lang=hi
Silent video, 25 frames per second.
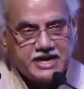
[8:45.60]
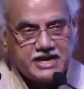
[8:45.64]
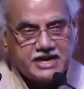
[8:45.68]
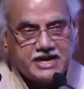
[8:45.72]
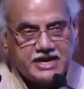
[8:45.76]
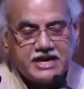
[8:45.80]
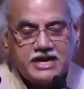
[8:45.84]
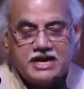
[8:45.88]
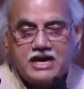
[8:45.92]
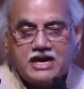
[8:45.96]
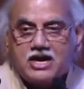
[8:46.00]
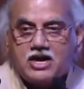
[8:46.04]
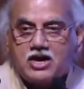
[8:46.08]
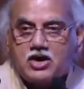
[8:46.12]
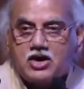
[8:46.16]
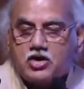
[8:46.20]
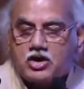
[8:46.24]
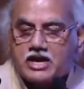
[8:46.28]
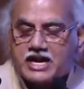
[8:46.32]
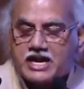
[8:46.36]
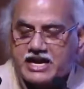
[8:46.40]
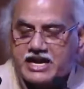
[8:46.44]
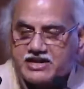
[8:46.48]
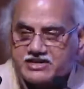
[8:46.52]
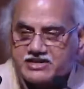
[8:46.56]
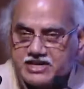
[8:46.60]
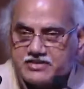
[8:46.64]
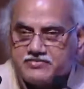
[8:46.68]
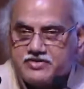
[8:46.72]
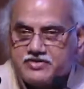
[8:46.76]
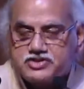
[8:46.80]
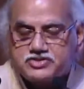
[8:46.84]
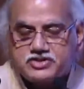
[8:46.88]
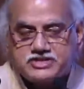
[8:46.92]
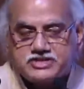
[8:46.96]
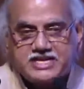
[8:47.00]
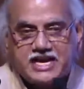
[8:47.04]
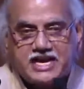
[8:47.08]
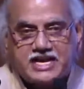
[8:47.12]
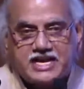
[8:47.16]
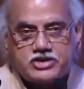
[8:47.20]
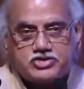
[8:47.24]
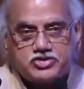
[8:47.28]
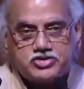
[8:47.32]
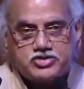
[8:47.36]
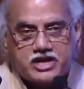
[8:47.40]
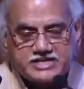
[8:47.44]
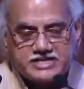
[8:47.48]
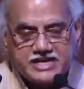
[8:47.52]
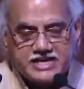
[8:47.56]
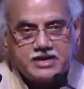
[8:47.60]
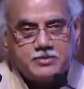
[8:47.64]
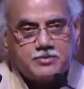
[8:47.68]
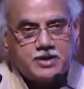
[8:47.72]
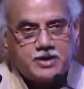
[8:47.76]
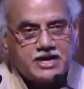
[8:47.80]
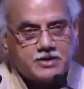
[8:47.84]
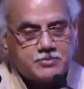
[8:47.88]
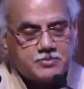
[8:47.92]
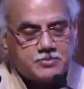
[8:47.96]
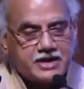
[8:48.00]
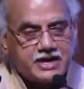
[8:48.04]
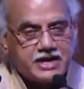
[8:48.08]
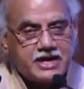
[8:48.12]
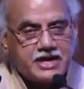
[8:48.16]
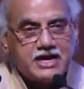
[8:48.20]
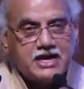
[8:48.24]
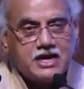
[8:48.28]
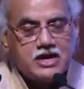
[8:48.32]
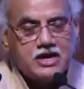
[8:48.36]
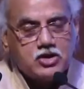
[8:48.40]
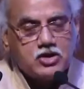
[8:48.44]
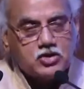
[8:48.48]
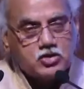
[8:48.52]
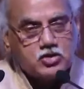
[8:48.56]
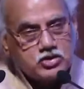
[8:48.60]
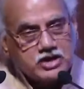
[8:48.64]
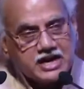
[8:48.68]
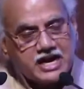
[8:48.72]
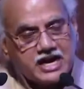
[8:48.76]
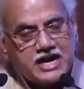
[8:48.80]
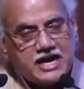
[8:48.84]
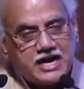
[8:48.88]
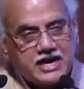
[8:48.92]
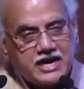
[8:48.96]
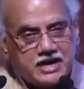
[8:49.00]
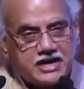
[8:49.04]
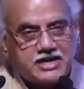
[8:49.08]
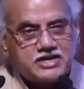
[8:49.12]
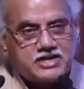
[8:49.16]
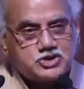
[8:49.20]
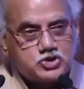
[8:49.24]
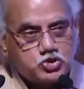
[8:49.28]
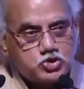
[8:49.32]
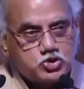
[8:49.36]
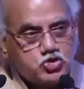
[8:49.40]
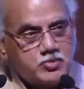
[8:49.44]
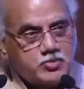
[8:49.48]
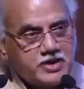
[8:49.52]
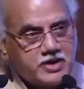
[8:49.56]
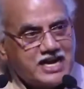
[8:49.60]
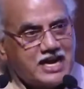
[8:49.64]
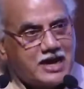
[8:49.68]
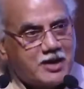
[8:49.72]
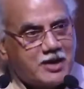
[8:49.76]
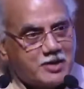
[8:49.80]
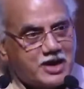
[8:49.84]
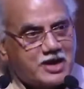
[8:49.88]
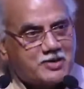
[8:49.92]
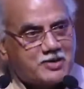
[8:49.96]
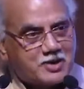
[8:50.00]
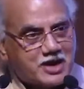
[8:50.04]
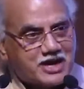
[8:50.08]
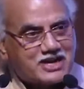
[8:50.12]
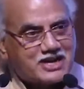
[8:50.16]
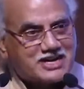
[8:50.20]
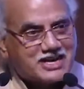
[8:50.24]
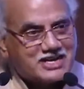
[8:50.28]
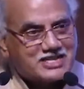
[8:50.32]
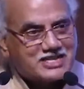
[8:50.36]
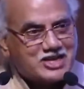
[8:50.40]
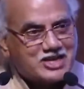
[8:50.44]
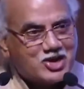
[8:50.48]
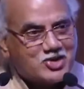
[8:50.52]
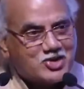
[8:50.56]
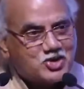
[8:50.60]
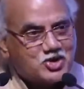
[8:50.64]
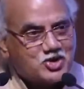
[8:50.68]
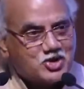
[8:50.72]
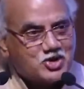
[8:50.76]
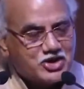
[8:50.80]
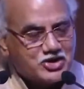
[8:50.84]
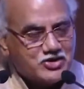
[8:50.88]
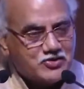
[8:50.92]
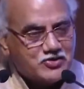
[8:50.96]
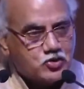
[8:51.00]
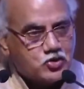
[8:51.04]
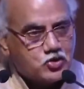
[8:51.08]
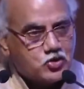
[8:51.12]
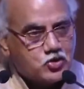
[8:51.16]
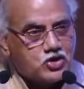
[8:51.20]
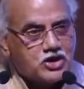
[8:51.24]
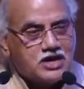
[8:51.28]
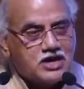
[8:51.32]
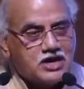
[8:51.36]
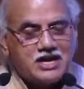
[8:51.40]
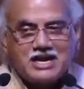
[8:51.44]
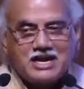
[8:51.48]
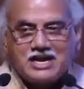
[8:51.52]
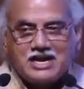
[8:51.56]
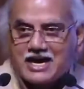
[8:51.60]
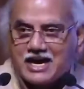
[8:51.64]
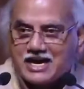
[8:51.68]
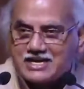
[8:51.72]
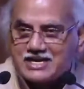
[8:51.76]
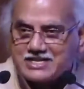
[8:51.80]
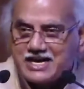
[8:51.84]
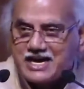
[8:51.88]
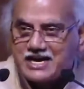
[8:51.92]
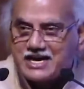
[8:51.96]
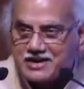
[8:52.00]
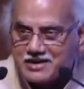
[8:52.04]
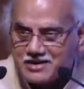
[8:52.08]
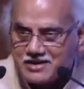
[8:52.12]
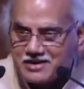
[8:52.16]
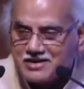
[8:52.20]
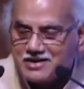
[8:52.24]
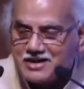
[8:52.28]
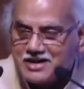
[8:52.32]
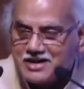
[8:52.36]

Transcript: में है और आईफेक विश्वविद्यालय जो हज़ारीबाग में है उनका शुरू में ही आभार प्रकट करता हूँ क्योंकि वो लगातार